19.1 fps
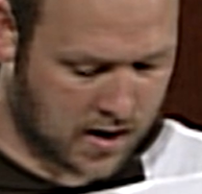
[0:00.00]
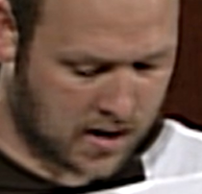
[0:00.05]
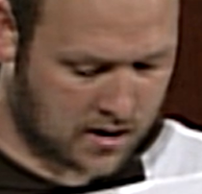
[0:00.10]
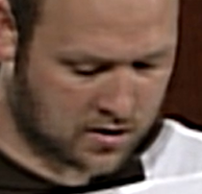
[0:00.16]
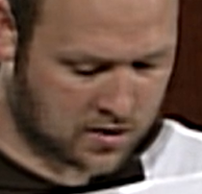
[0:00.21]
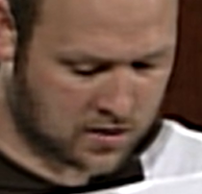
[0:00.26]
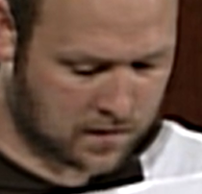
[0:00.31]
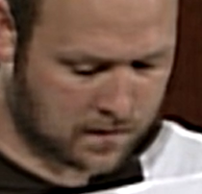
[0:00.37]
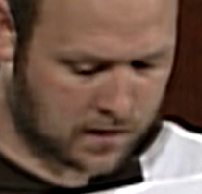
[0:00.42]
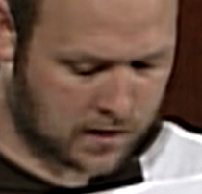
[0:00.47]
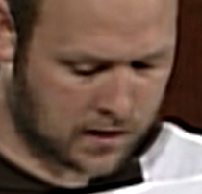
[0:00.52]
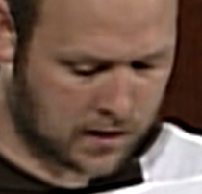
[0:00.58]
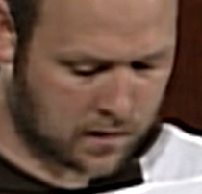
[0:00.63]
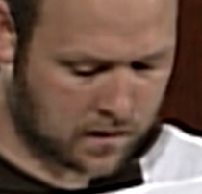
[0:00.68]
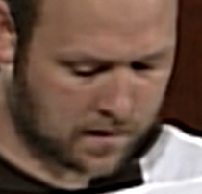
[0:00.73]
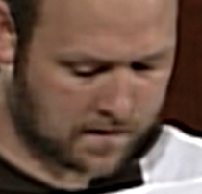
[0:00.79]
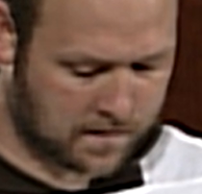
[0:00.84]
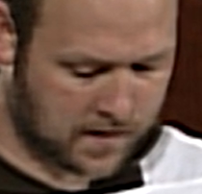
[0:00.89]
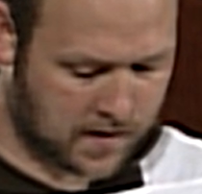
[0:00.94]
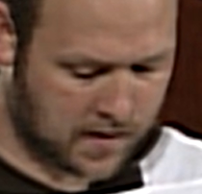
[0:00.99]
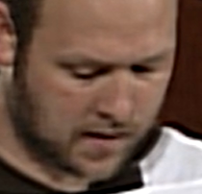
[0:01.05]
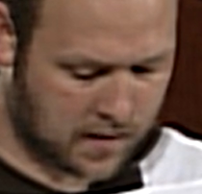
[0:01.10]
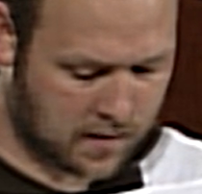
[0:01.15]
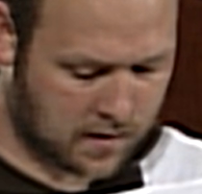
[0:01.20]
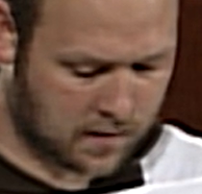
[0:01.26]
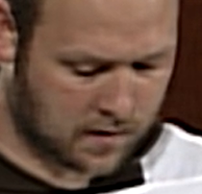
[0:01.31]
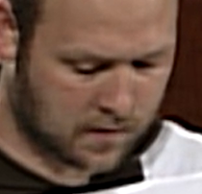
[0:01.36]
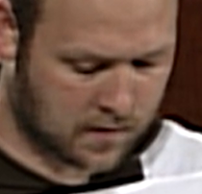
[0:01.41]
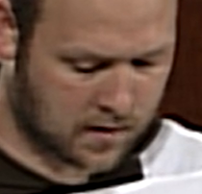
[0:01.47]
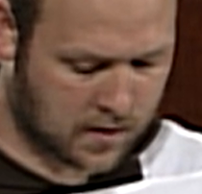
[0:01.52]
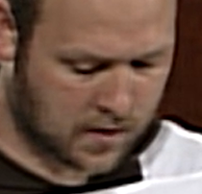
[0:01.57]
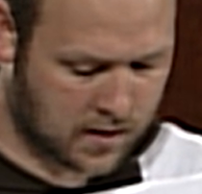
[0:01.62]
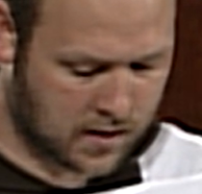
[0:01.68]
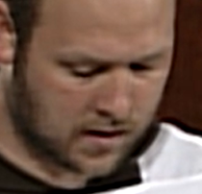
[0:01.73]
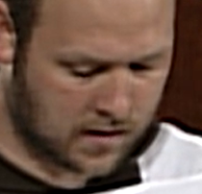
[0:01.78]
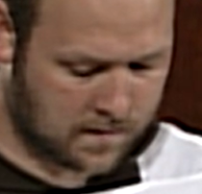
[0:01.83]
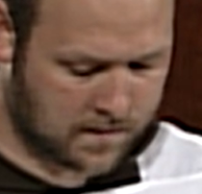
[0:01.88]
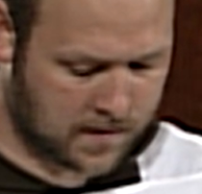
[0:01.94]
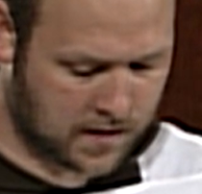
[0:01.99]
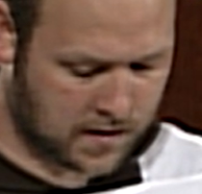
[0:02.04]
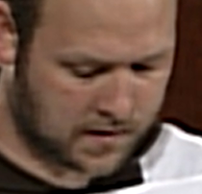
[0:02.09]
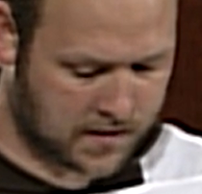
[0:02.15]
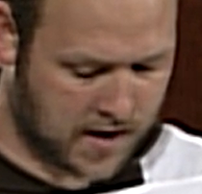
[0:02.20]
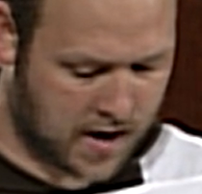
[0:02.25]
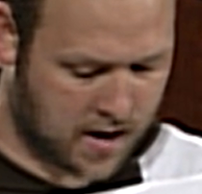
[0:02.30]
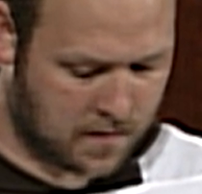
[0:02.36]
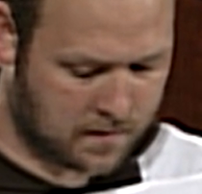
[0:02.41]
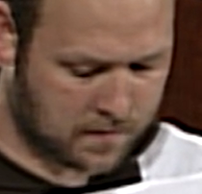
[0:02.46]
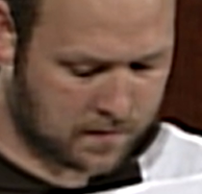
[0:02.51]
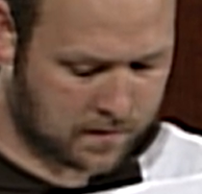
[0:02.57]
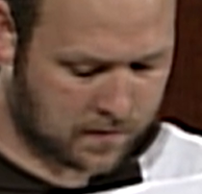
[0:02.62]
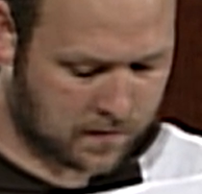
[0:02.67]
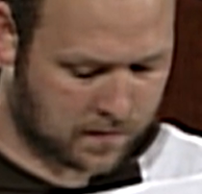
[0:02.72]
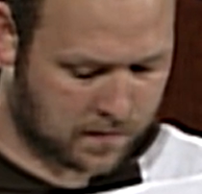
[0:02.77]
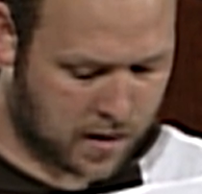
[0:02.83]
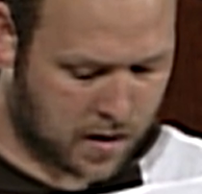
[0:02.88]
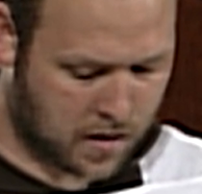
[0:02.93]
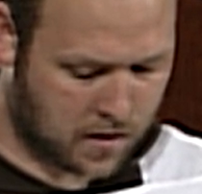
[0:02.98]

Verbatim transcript: Le contestaron, cree en el Señor Jesús y